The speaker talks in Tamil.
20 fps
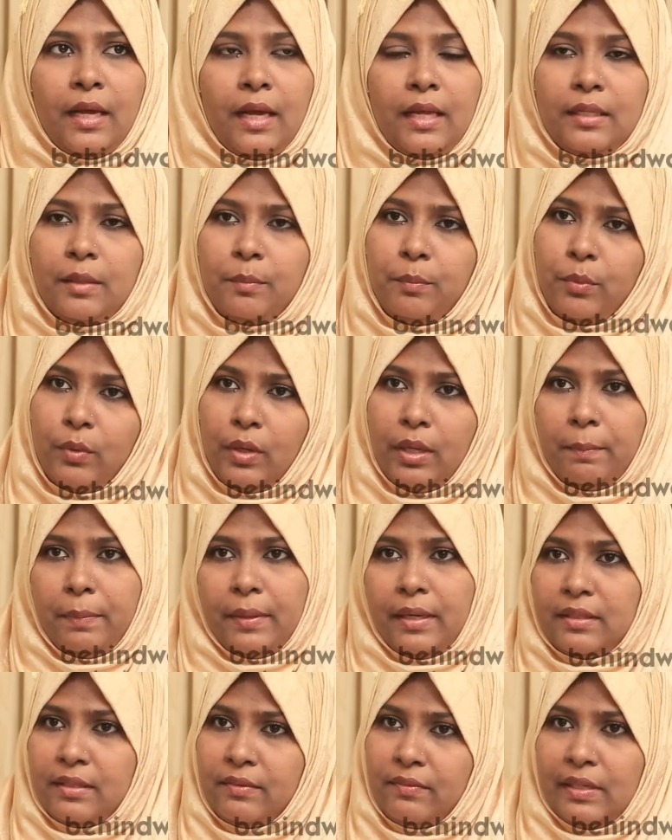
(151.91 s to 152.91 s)
அந்த
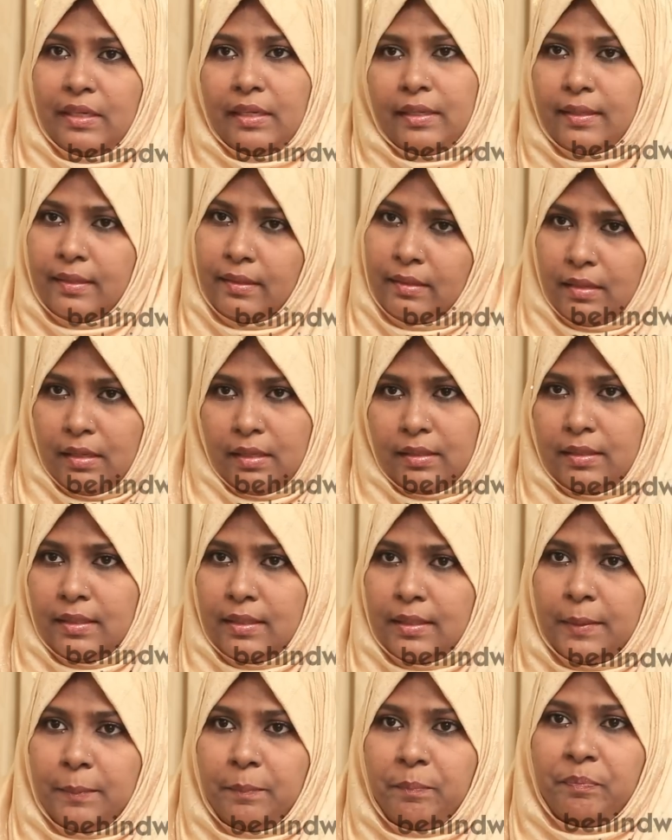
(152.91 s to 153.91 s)
புகைப்படத்தை வெளியிட்டது நான்
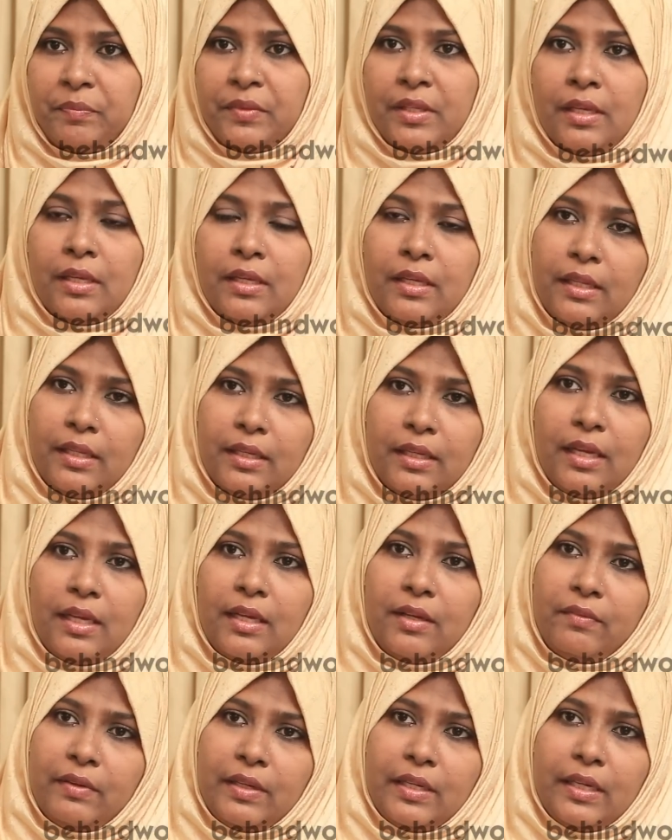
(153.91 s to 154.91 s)
தான்
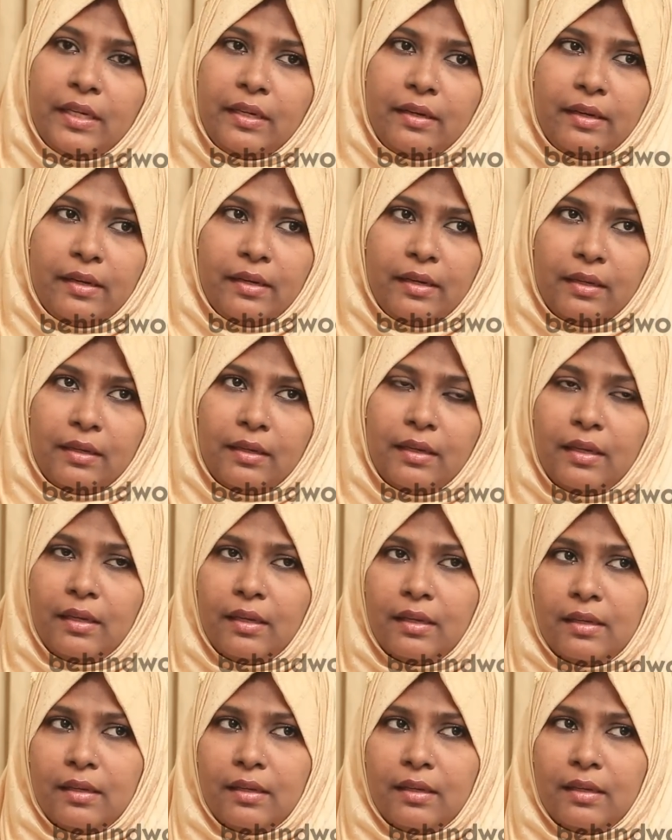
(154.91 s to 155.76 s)
எதுக்காக வெளியிடுறேன்னாக்கா